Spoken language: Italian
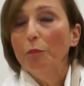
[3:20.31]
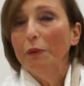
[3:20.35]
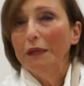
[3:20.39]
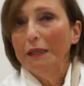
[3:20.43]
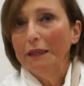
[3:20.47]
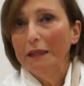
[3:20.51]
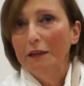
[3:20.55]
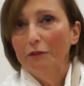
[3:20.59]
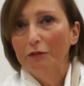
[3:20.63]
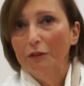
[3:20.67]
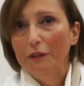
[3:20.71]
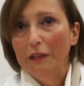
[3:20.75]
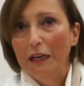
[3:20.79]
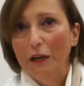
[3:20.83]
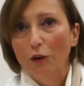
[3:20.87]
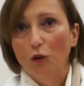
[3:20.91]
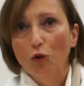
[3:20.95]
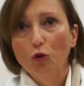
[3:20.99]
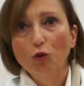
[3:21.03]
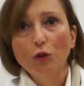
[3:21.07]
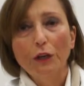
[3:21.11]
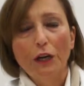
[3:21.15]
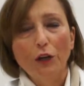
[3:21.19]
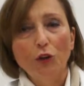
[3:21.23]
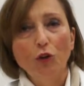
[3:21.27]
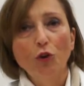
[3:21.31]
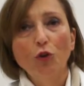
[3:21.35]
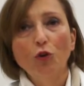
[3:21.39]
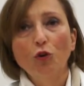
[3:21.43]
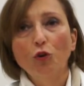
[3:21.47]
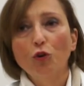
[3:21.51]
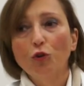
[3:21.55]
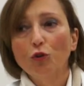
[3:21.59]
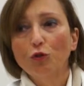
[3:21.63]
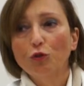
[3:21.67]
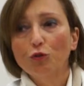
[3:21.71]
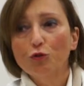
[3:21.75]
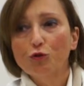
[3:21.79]
perché fino allora non
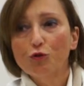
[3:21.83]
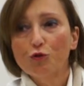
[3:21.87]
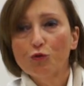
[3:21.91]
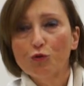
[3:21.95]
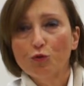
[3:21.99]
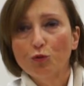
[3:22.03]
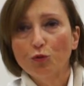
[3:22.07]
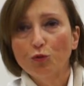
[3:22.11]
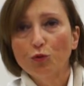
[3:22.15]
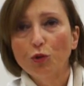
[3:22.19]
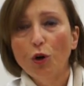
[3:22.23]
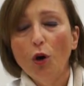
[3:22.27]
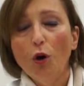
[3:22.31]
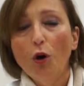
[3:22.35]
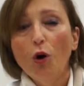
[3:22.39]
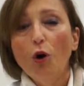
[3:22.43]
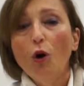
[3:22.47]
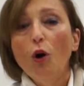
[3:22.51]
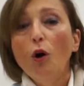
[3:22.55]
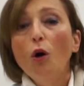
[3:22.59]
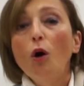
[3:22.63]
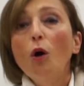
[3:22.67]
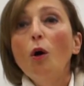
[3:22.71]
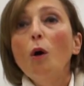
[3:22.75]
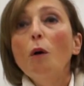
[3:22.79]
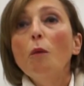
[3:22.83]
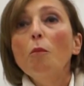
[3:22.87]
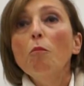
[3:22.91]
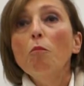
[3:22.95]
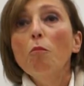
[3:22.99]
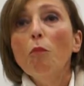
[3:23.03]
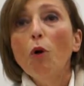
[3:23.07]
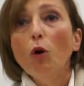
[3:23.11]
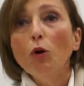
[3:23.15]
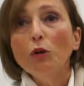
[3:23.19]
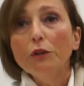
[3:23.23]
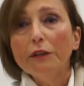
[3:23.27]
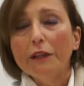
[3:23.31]
conosciuto,
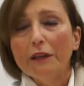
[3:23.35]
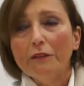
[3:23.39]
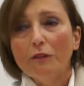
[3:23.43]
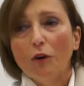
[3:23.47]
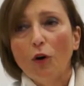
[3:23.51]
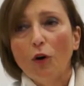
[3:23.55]
molte